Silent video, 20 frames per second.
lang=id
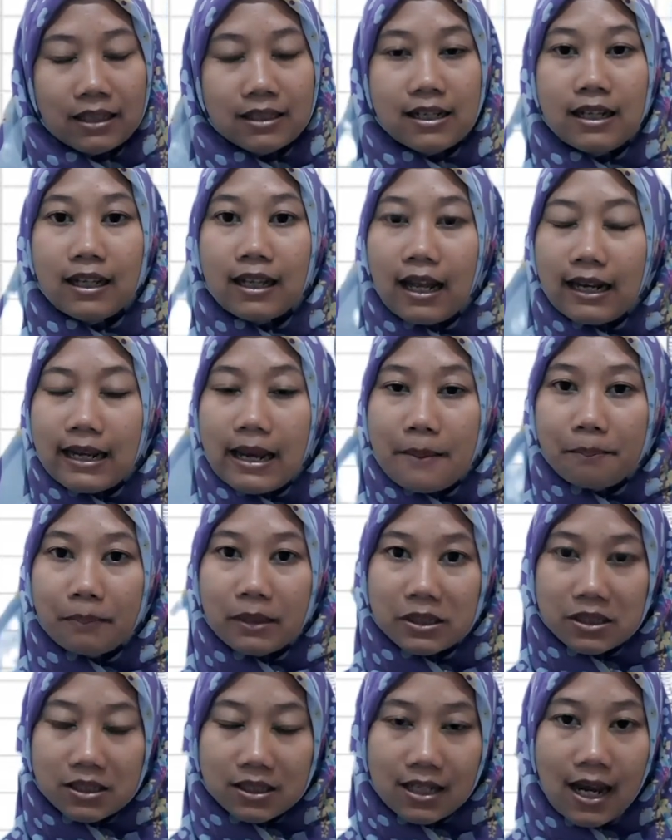Jadi kalian
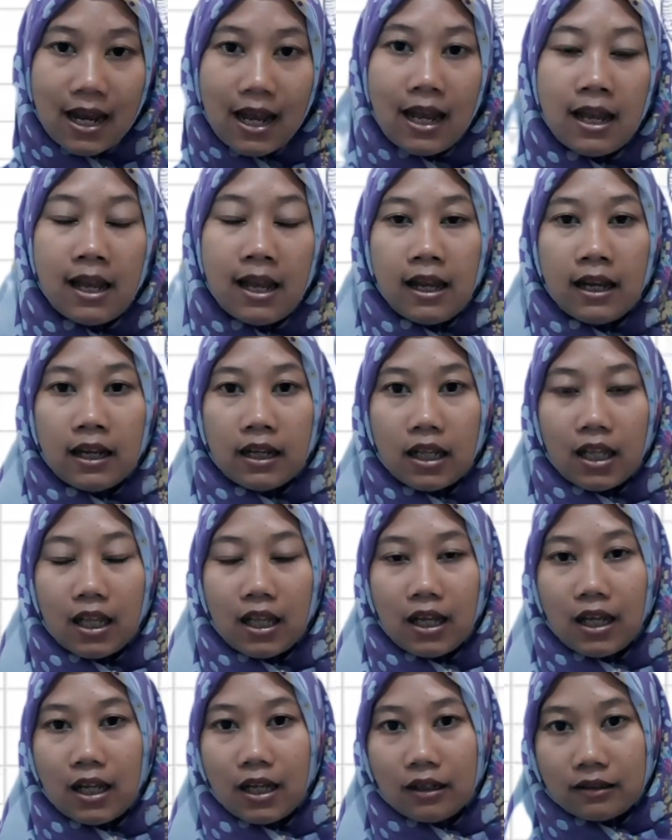pecah
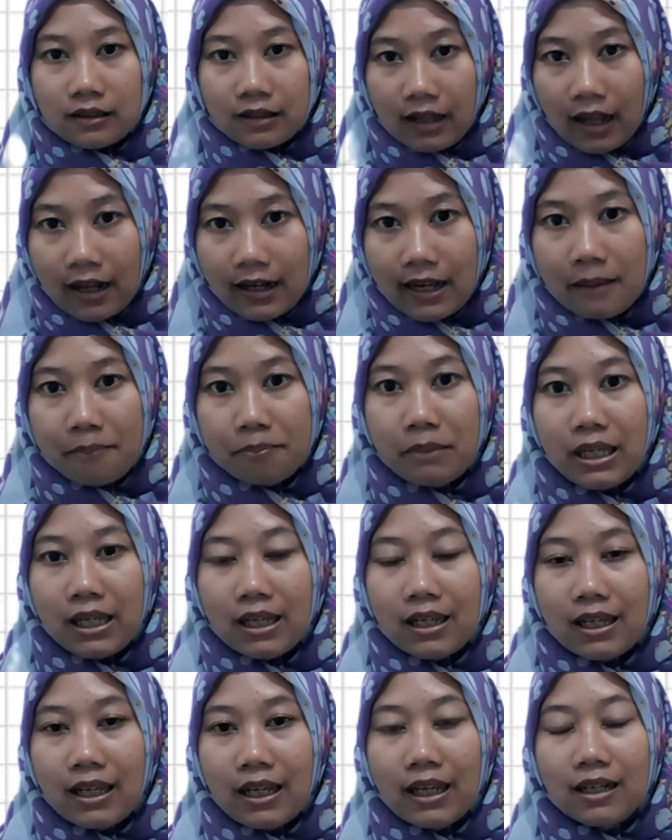eh, kalian
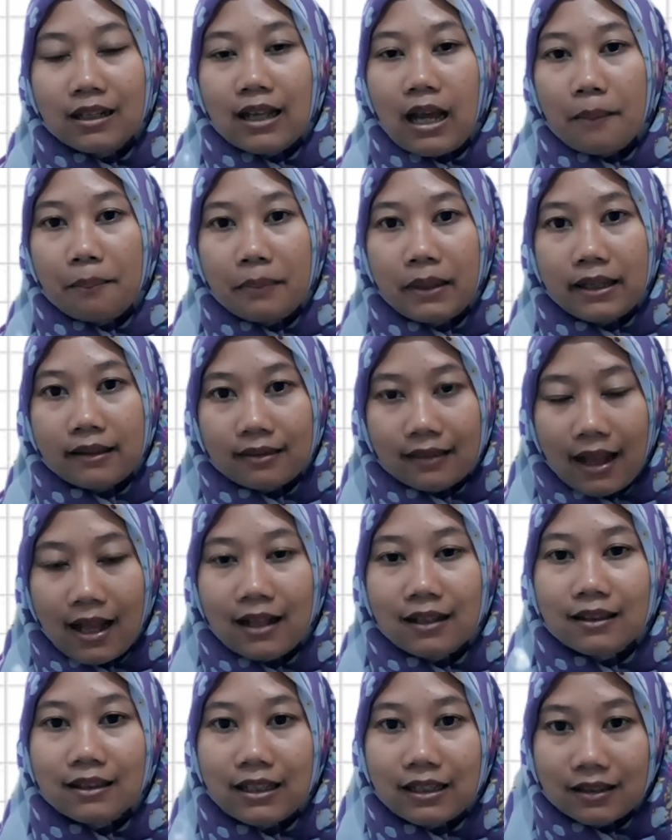bikin
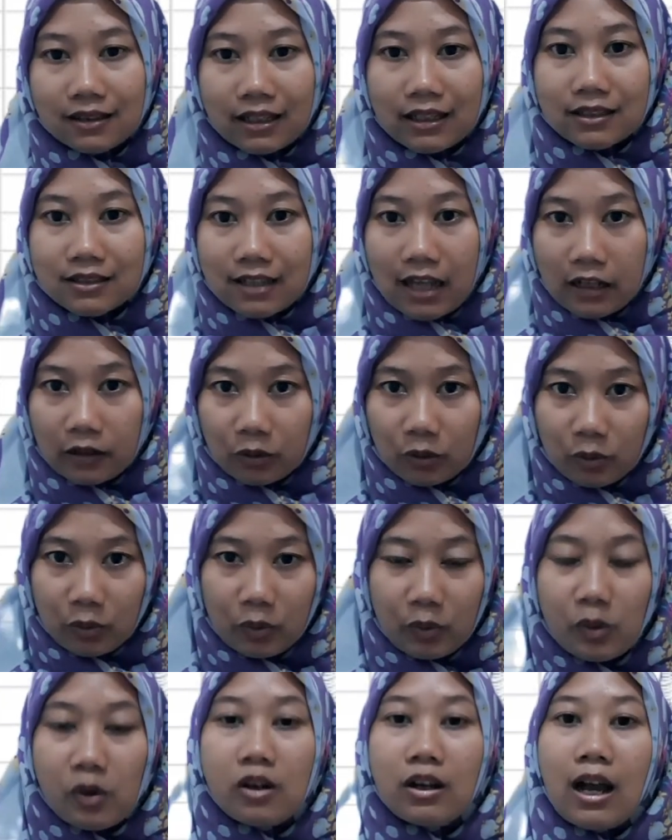kapital titik 1,
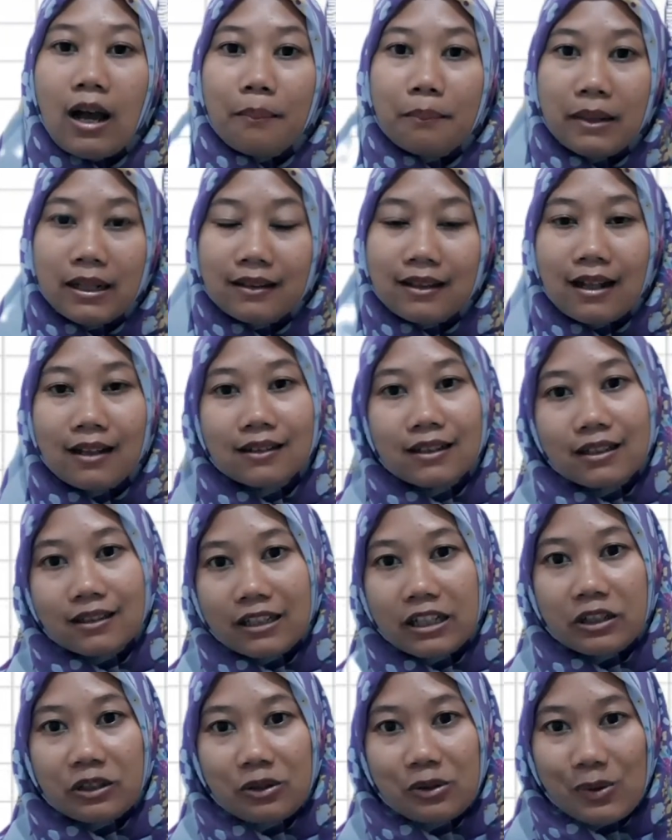kapital
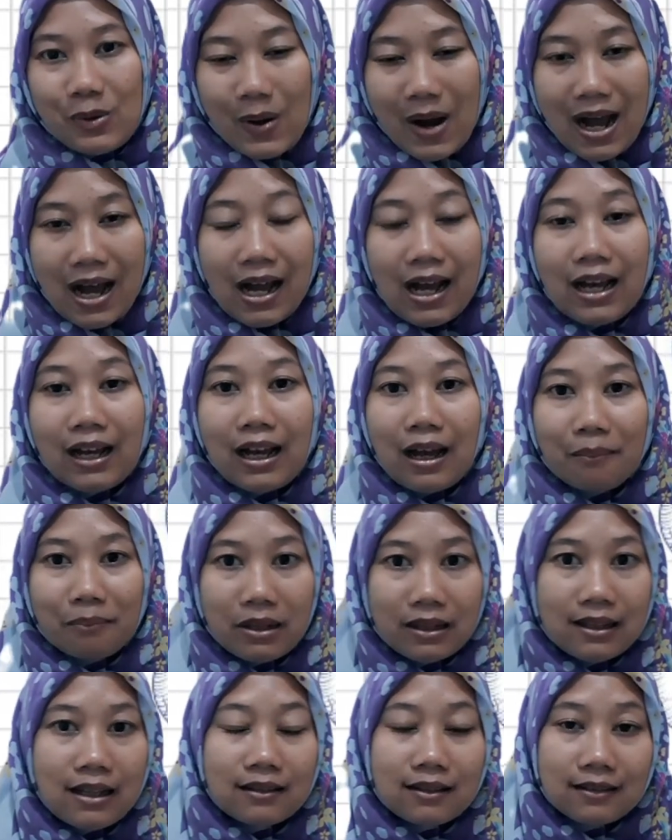titik 2,
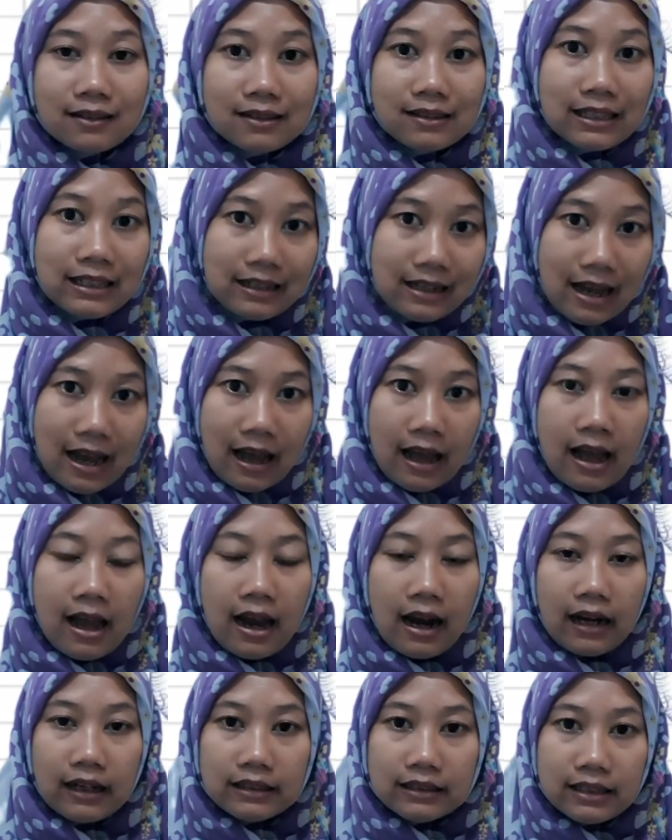kapital titik
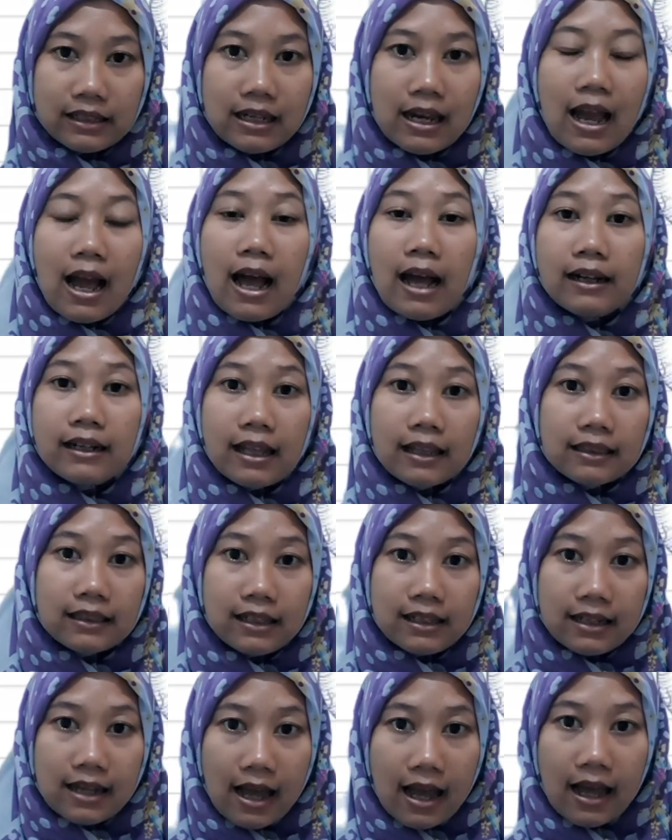3. Artinya ada
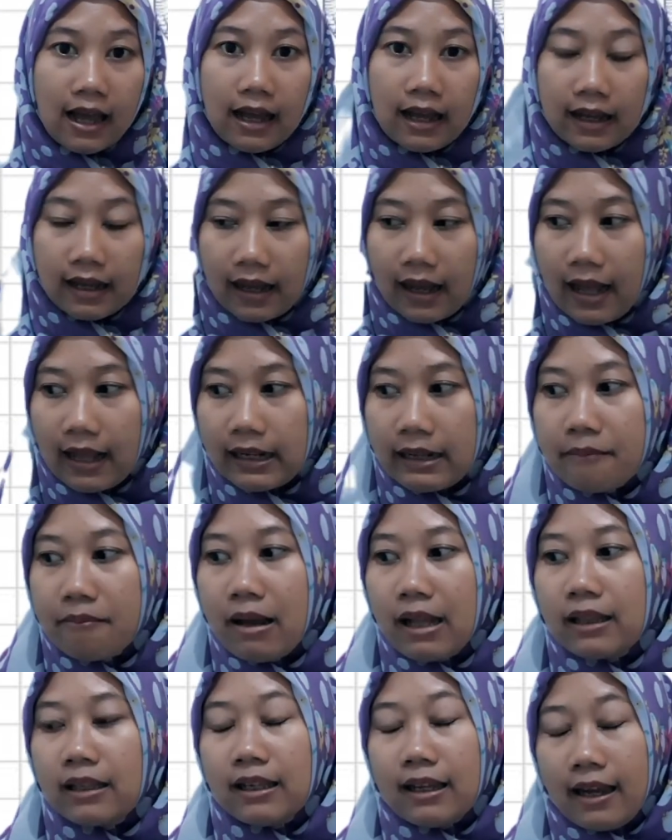3
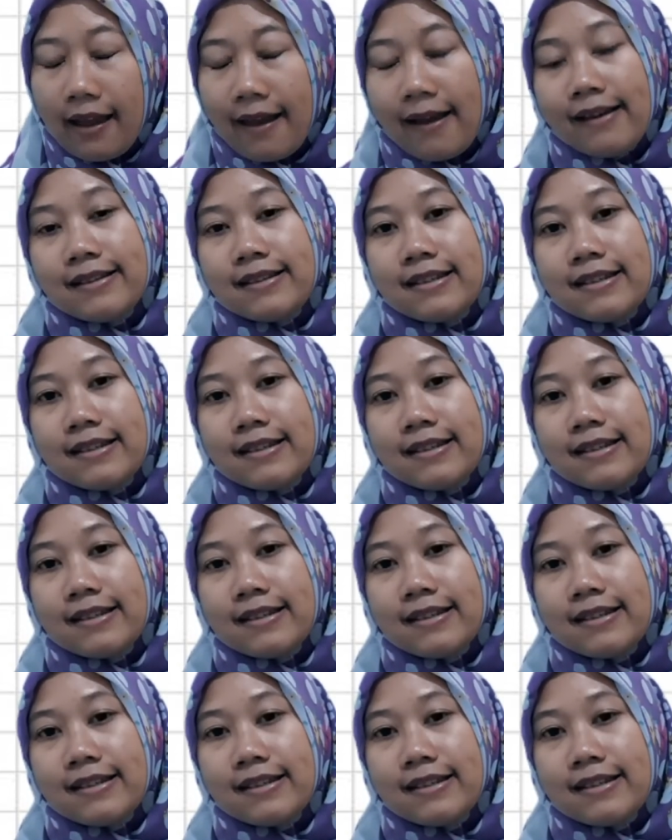kalimat ya.